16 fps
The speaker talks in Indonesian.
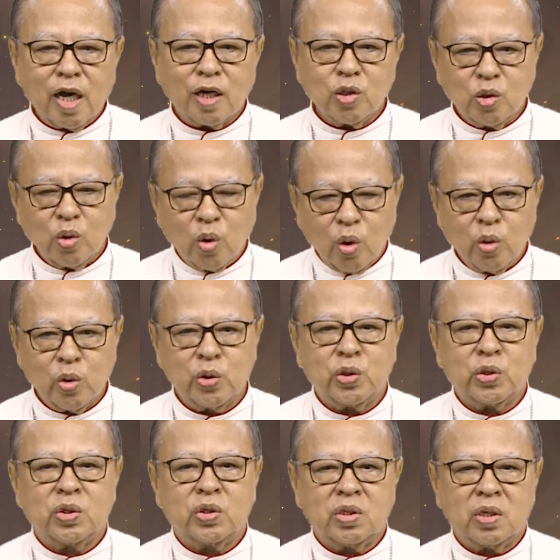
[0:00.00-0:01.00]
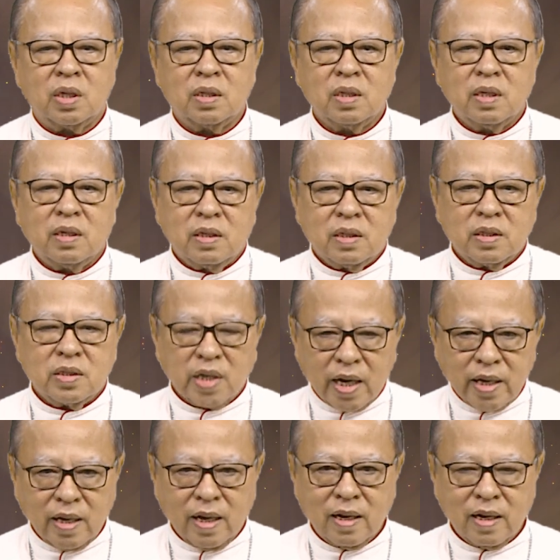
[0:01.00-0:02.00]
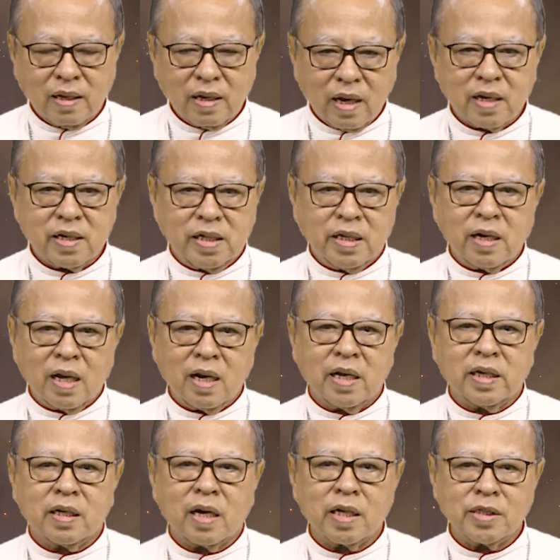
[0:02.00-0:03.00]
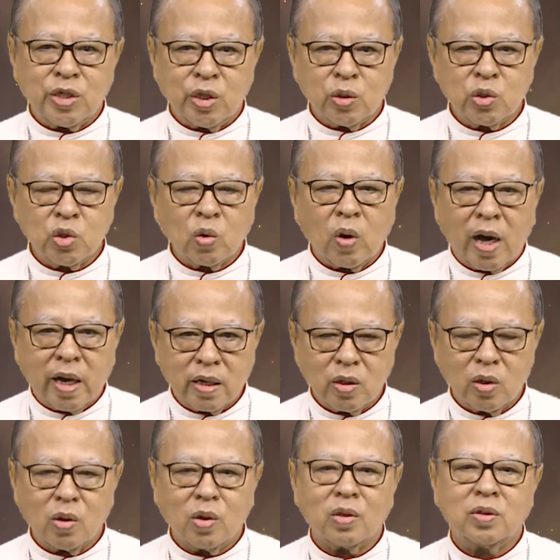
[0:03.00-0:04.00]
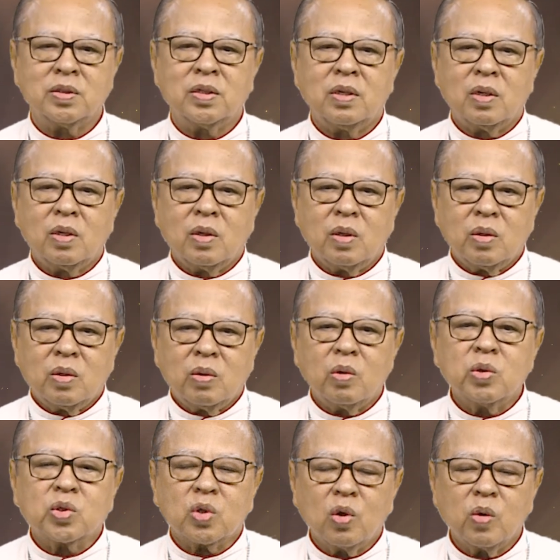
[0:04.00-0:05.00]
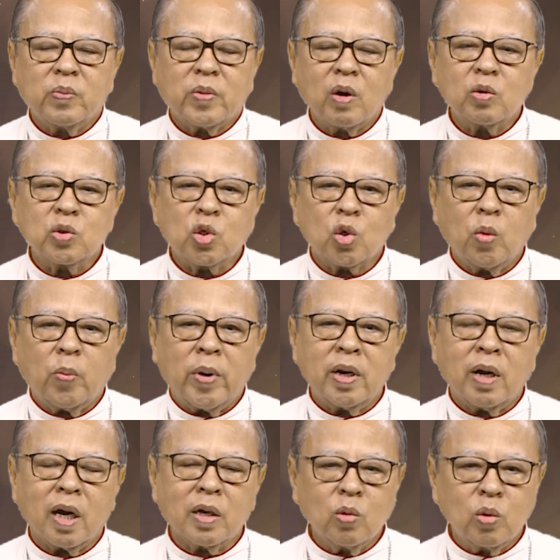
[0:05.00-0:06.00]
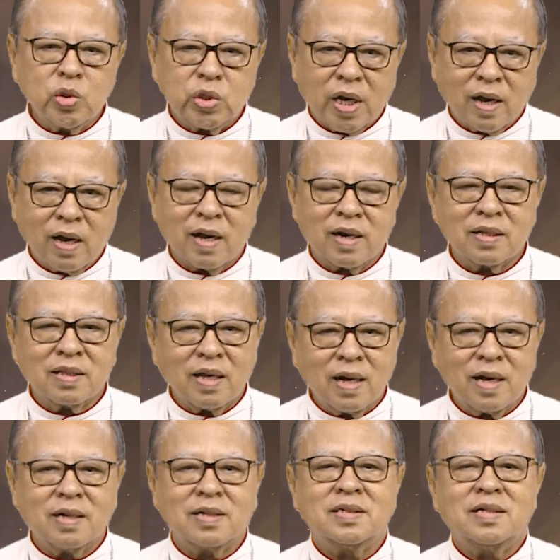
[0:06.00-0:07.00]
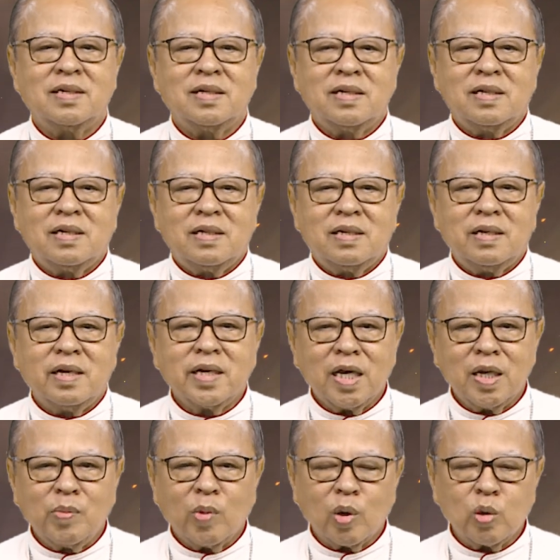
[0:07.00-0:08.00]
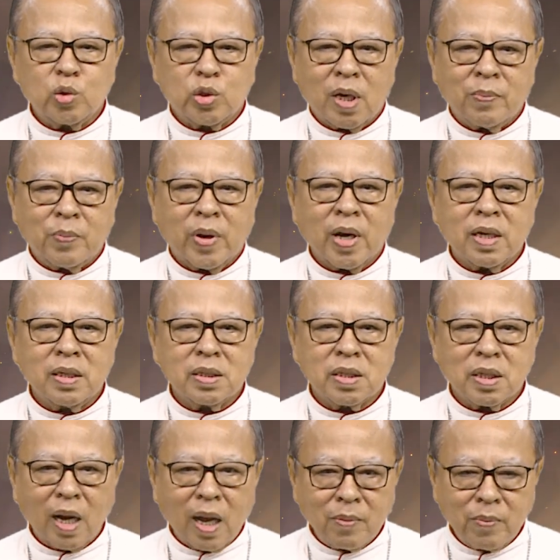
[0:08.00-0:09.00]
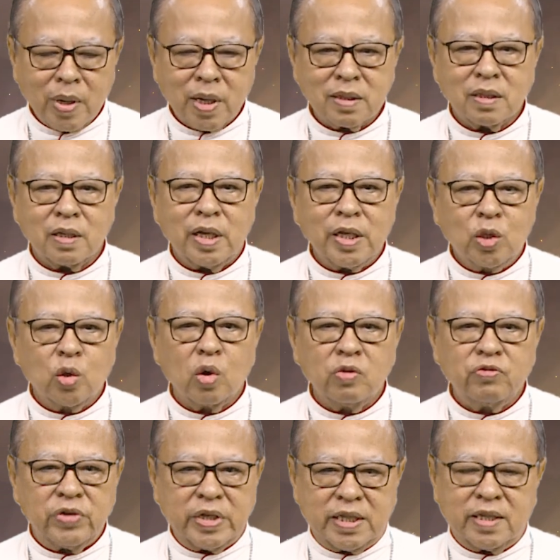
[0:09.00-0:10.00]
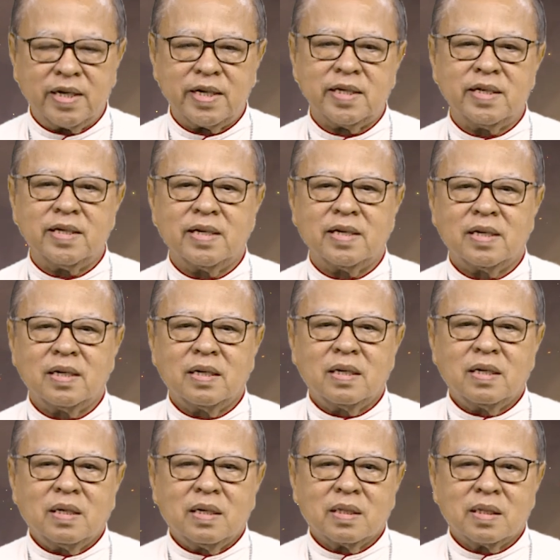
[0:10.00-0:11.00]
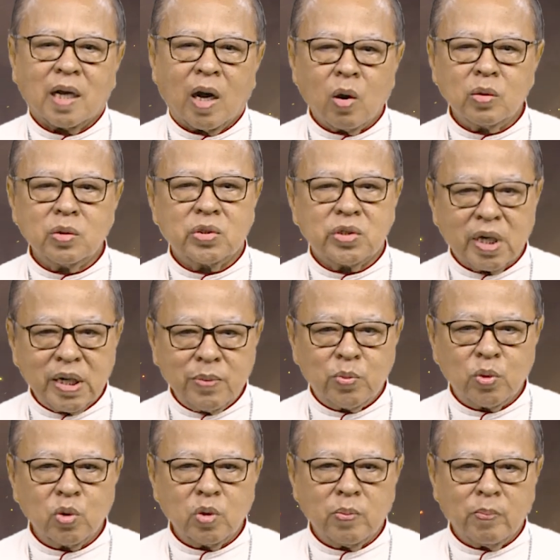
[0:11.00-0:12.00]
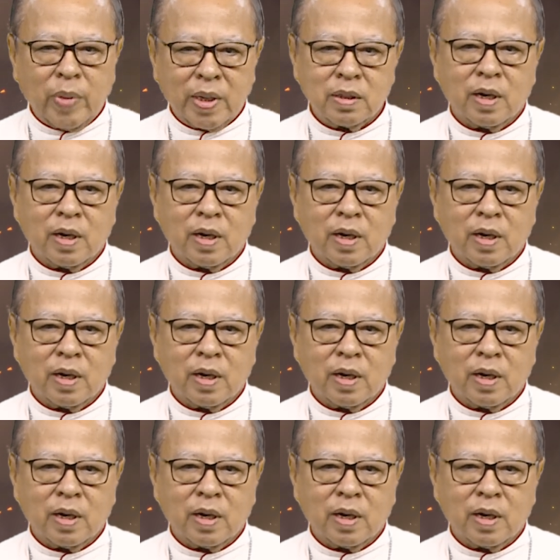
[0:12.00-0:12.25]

yang tulus, saya Kardinal Ignatius Suharyo, Uskup Keuskupan Agung Jakarta, ingin mengucapkan selamat Idul Fitri tahun 1443